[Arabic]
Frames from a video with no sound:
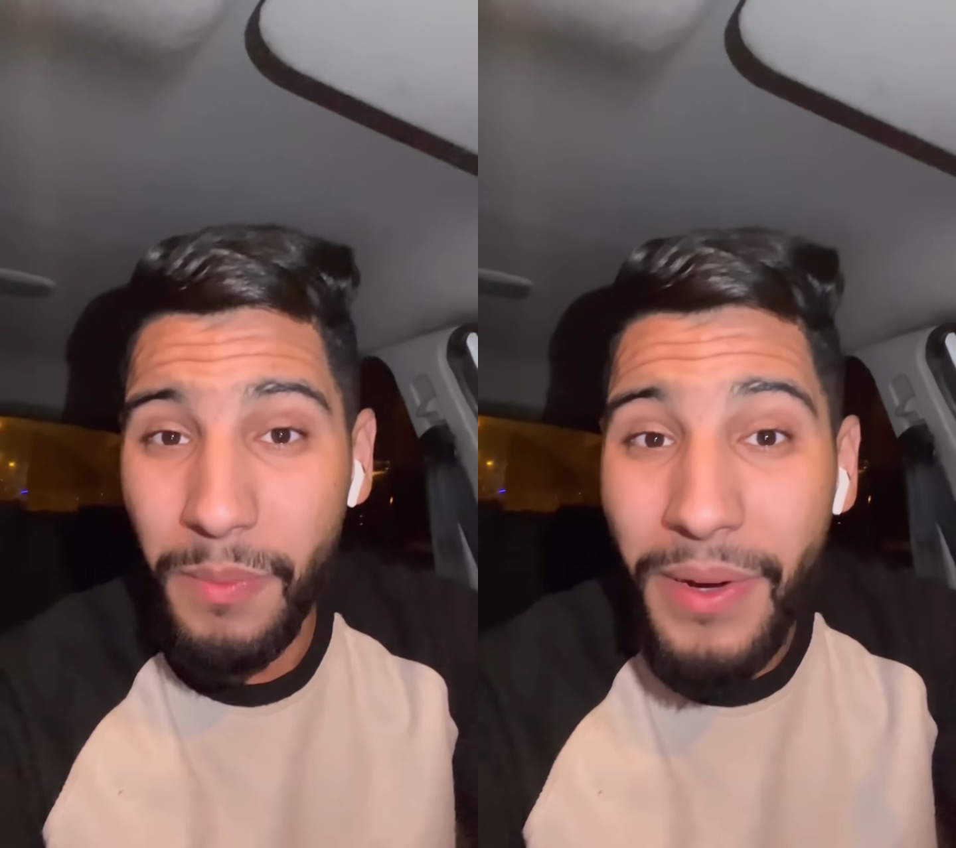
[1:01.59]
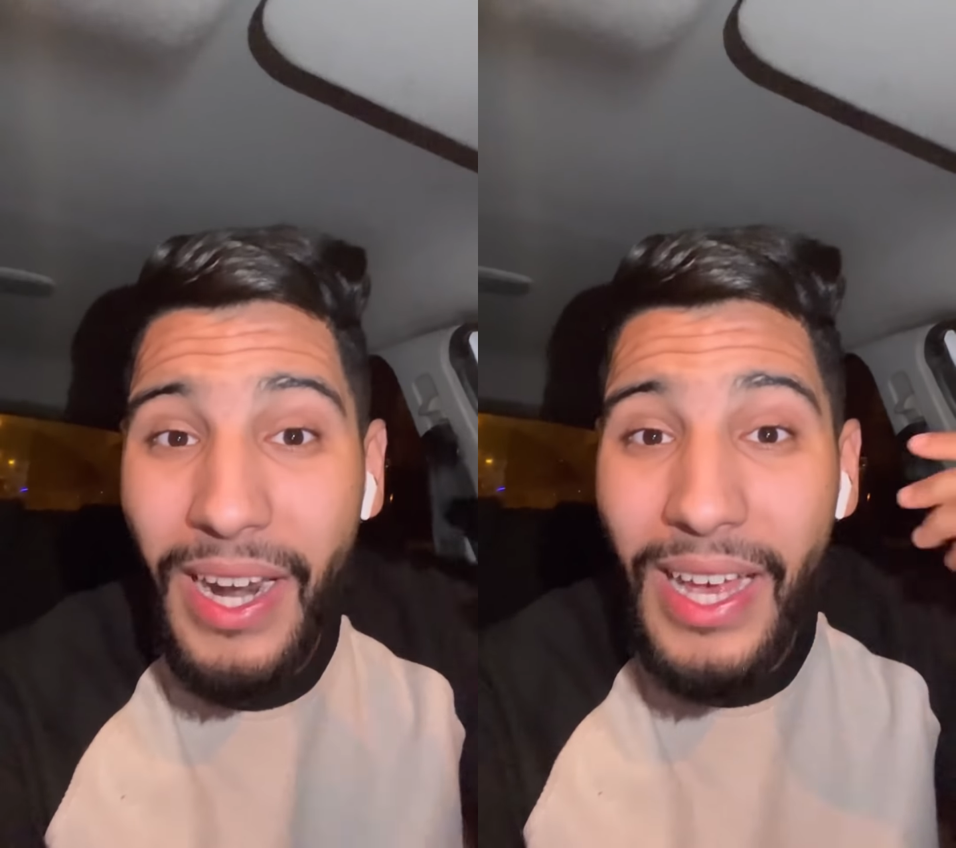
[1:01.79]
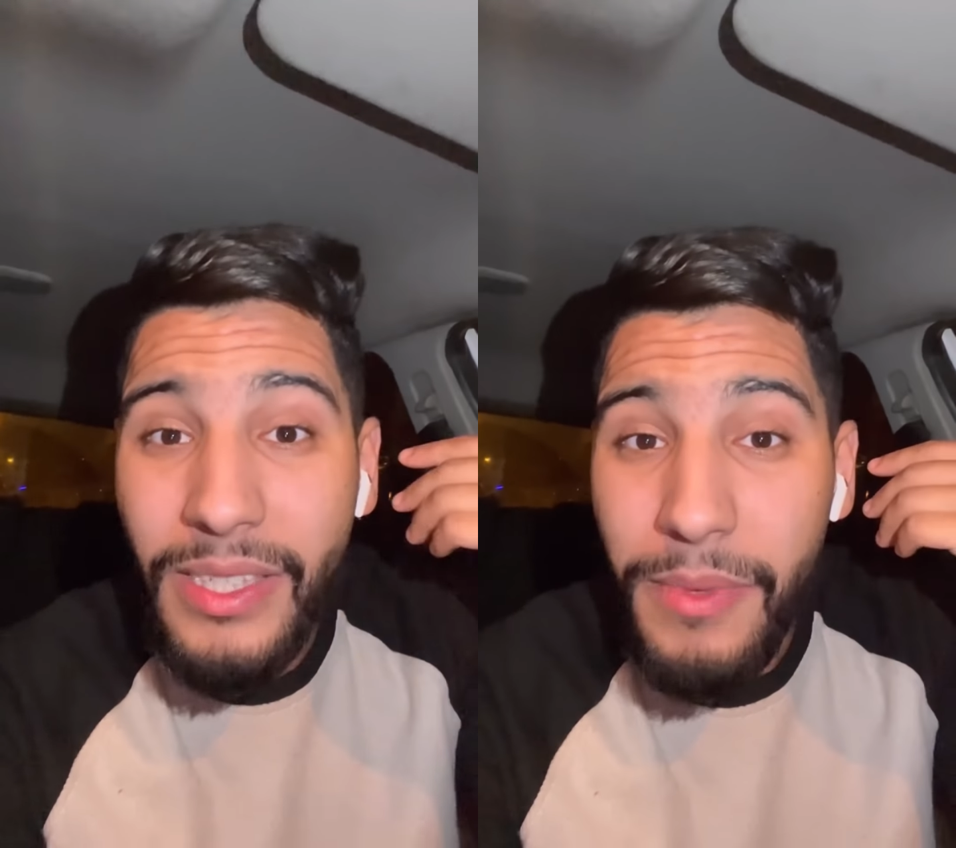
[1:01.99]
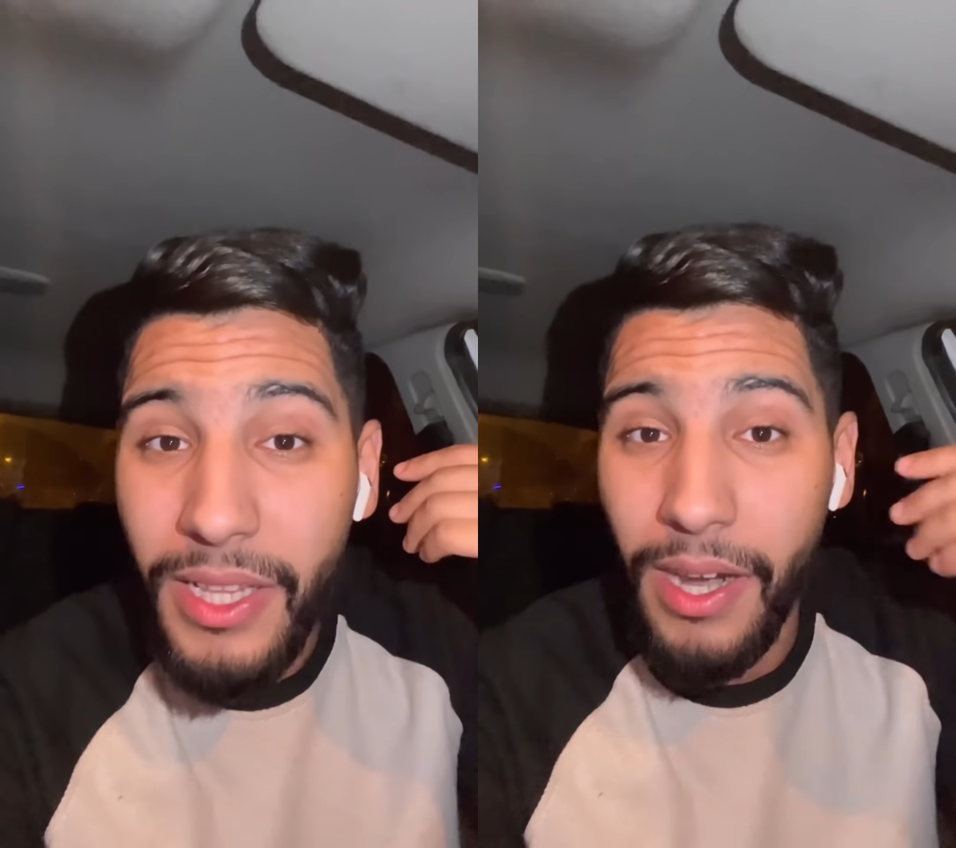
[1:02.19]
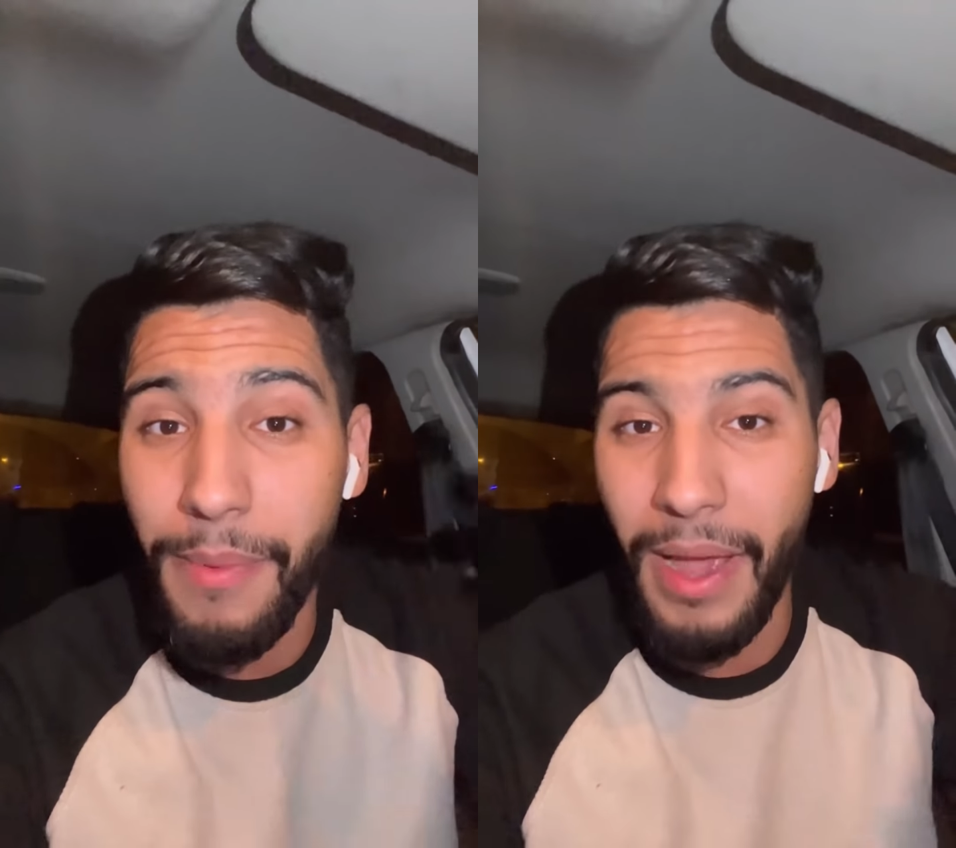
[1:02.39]
بالناقص من
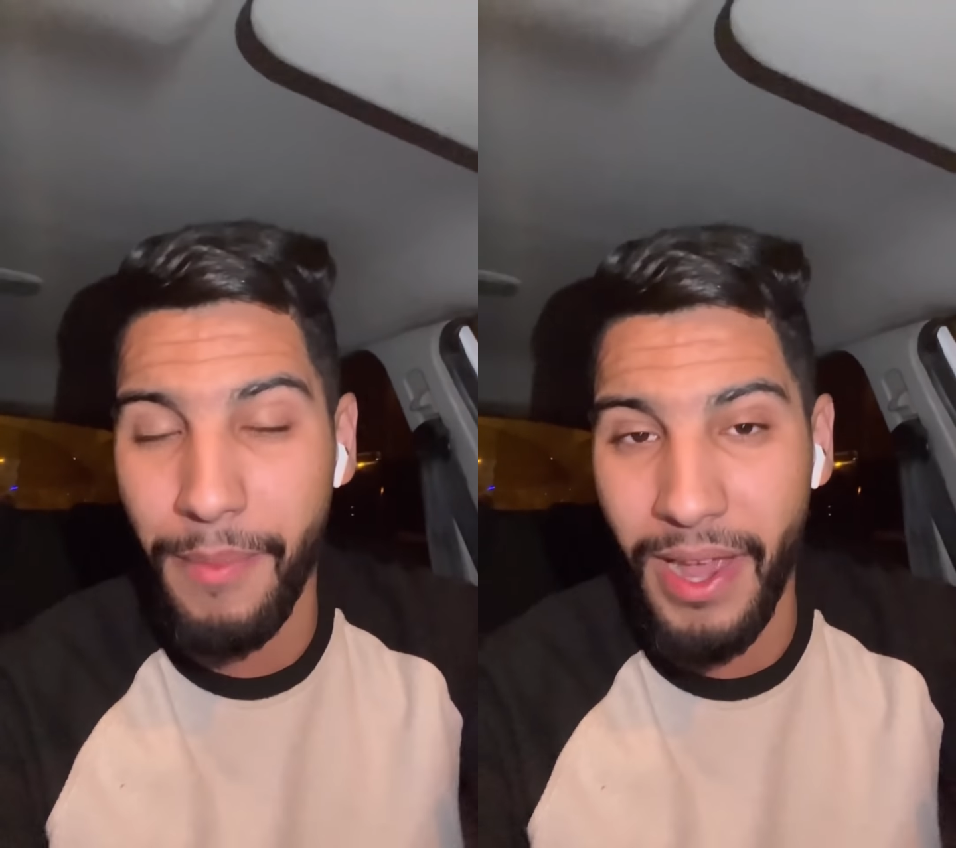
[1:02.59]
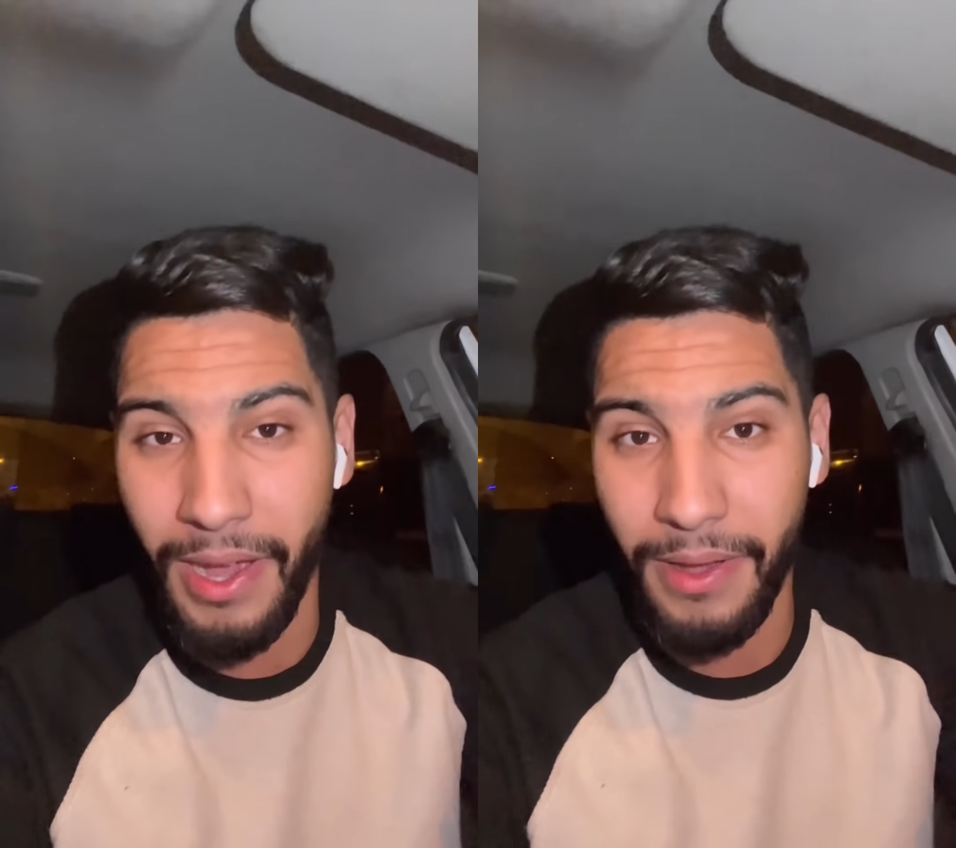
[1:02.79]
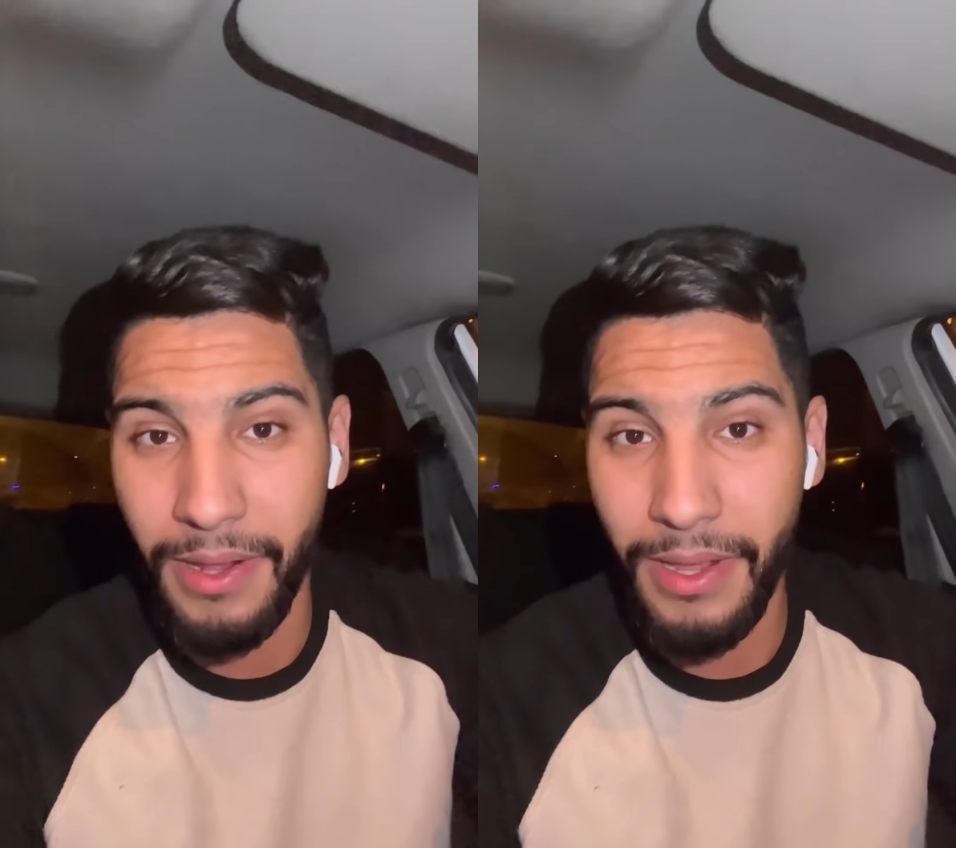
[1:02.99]
هذا الربح معاه